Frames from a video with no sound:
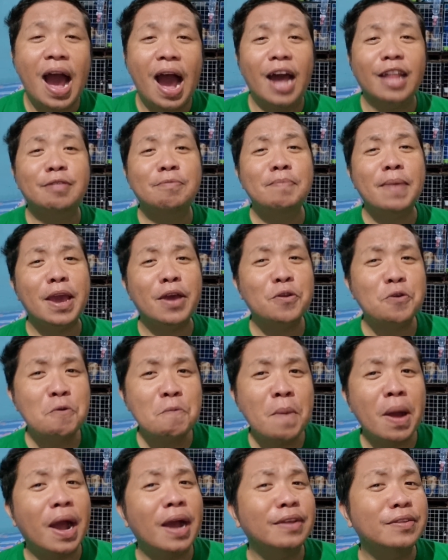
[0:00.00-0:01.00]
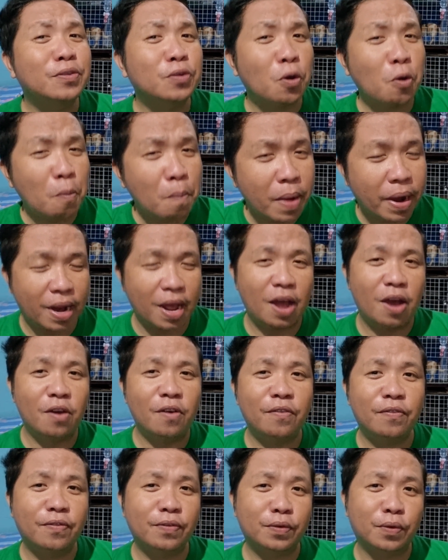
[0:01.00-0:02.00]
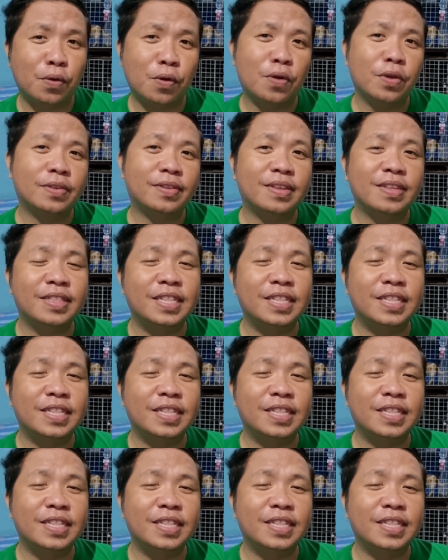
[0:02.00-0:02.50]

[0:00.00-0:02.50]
at merong mga sobra, of course,